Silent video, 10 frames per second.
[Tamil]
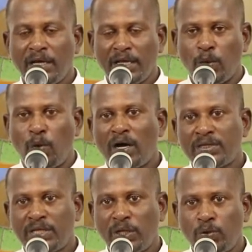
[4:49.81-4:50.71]
இந்த
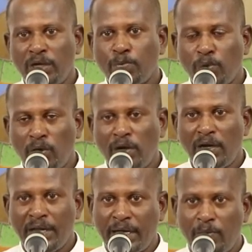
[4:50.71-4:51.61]
வார்த்தையினுடைய பொருள்
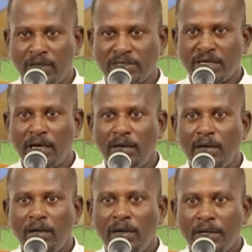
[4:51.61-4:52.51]
என்னவென்றால்
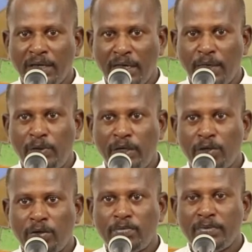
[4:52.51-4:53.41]

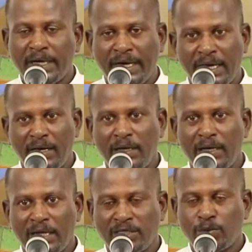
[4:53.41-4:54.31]
இருவருக்கும் இடையில்
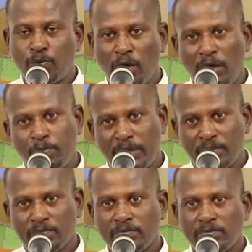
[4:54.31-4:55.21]
என்று
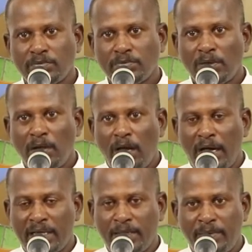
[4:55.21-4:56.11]
பொருள்படும்
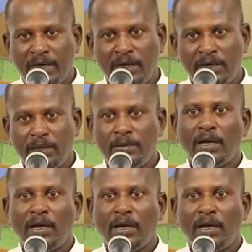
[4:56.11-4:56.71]
ஆக இந்த மாறி